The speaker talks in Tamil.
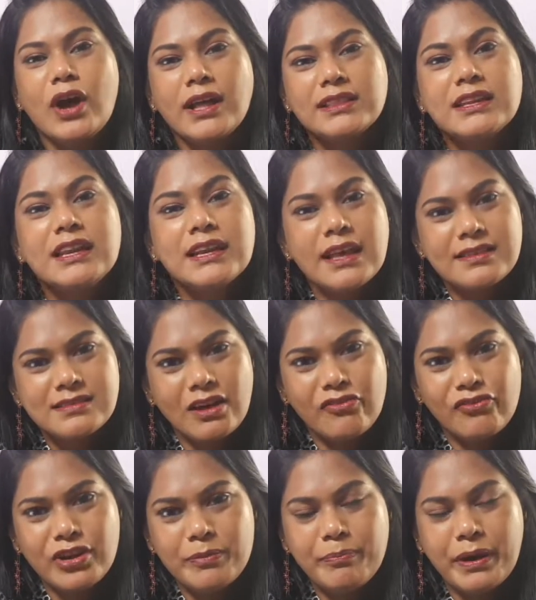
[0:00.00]
அதில் நான்
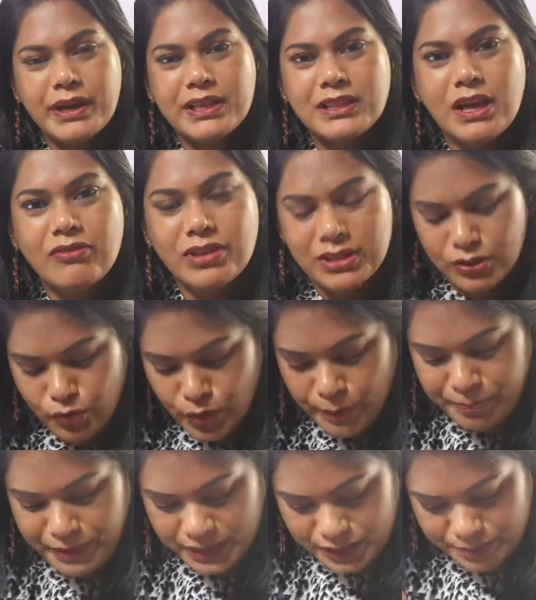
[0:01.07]
சஃபில் பண்ணி தான் வந்து ஒரு
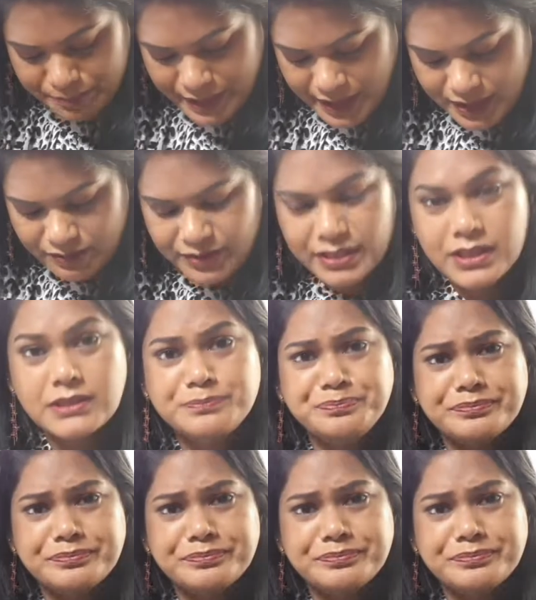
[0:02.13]
பத்து பேரும் வந்து